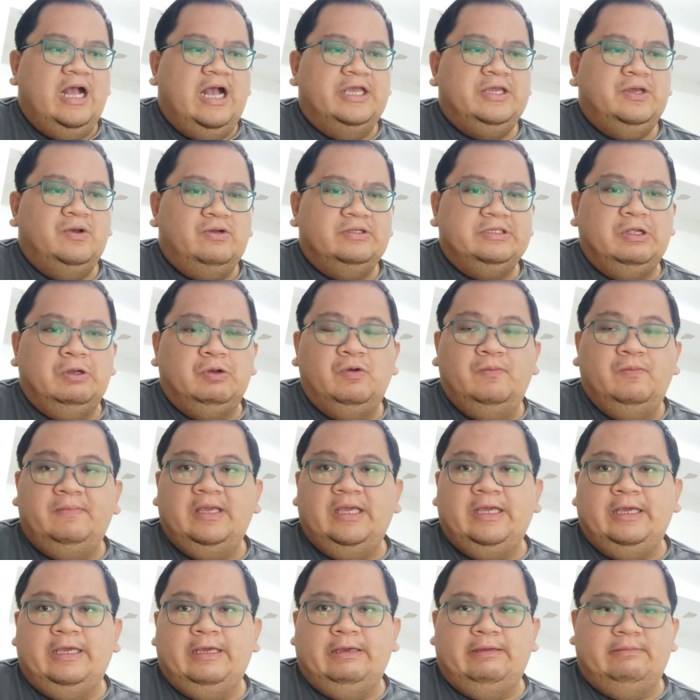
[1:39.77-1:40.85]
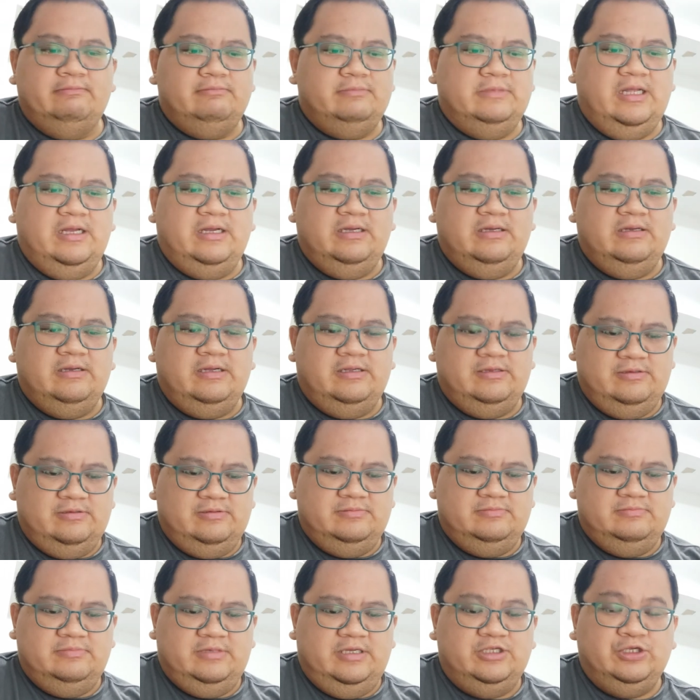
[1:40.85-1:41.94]
Ayoko nang humingi ng ano,
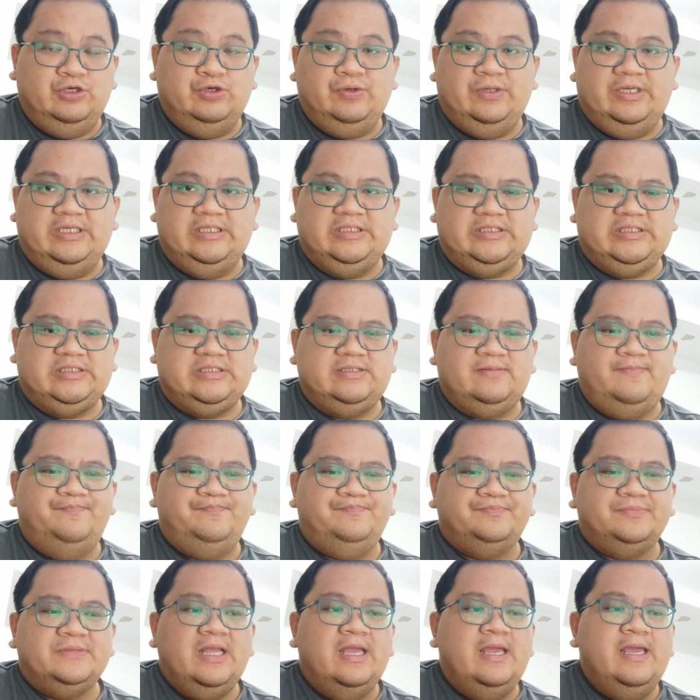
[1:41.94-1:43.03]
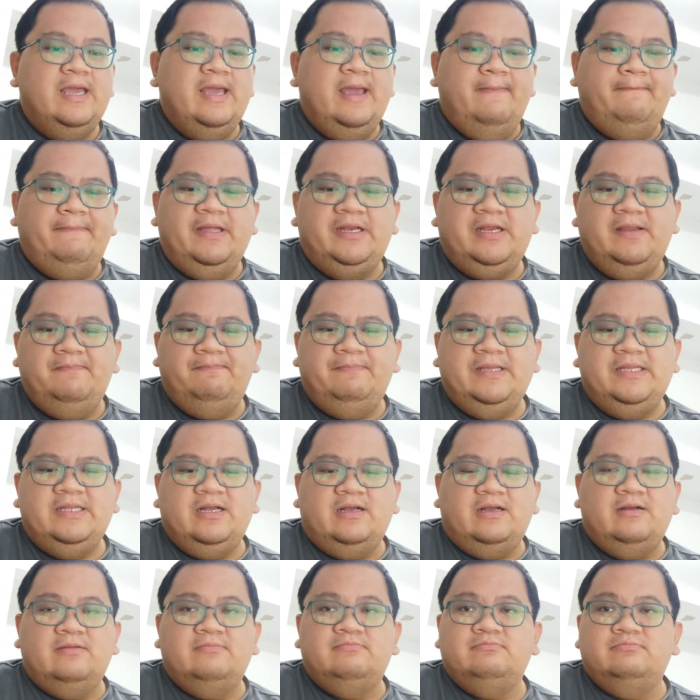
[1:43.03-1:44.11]
increase. Pero yung
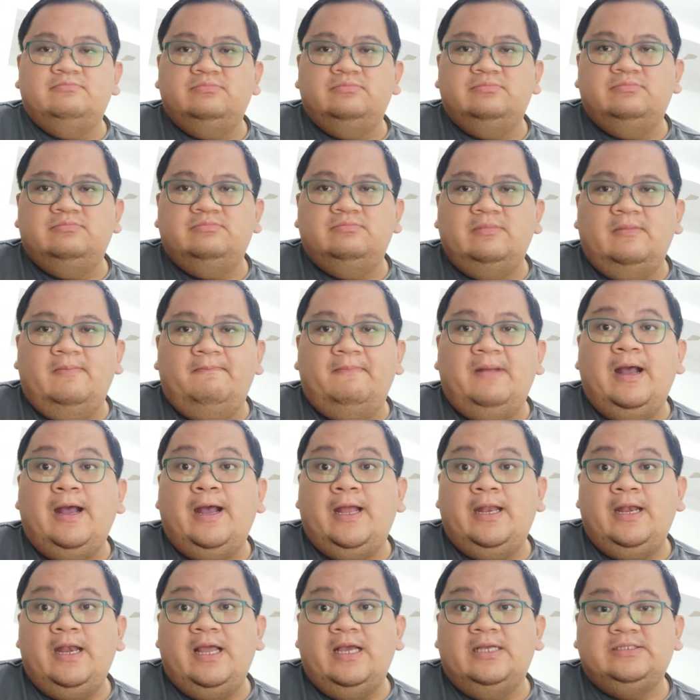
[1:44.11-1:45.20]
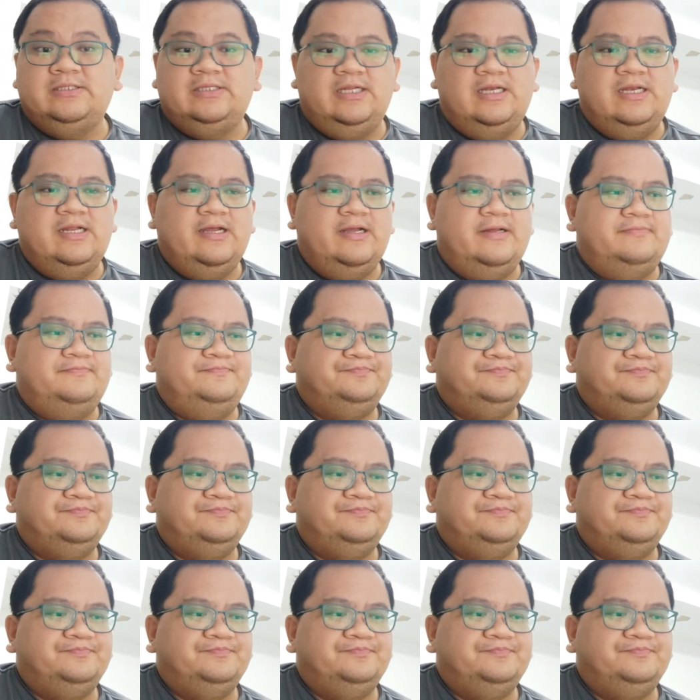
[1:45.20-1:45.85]
pinaka bahala sila.